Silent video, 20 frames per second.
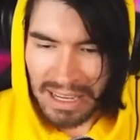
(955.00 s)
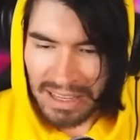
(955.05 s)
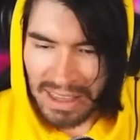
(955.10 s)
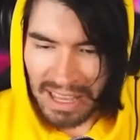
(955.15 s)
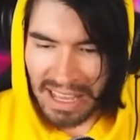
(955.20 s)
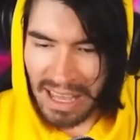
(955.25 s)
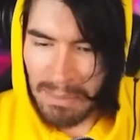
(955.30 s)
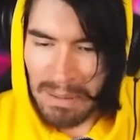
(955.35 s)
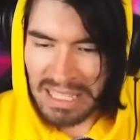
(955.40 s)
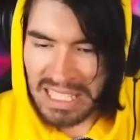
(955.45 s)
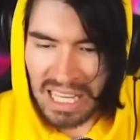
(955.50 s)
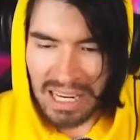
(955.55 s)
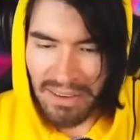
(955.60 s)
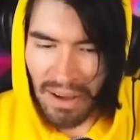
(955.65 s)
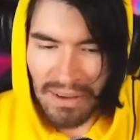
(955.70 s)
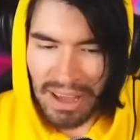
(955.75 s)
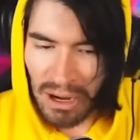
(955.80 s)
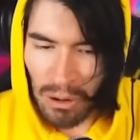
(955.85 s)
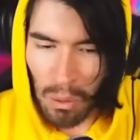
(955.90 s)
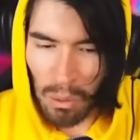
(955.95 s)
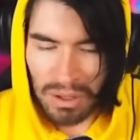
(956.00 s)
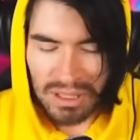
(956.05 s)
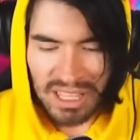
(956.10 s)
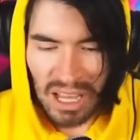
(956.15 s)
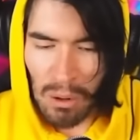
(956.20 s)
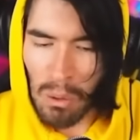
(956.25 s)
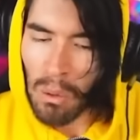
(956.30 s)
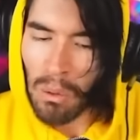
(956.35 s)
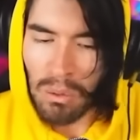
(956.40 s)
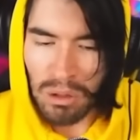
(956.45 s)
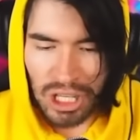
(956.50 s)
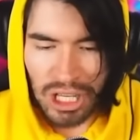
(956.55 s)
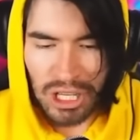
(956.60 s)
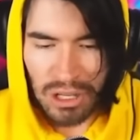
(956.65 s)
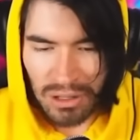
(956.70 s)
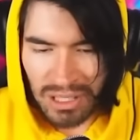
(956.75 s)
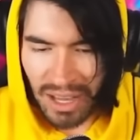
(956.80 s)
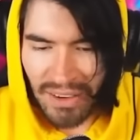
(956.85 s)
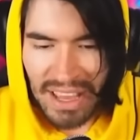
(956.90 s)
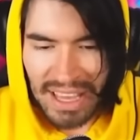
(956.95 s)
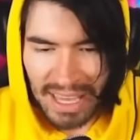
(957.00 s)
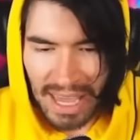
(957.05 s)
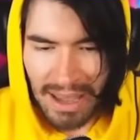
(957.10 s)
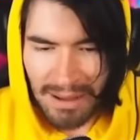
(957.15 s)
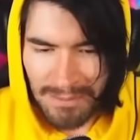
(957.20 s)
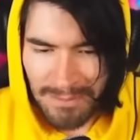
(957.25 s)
¿De qué me sirve haber Tengo un cuchillo, ¿saben qué?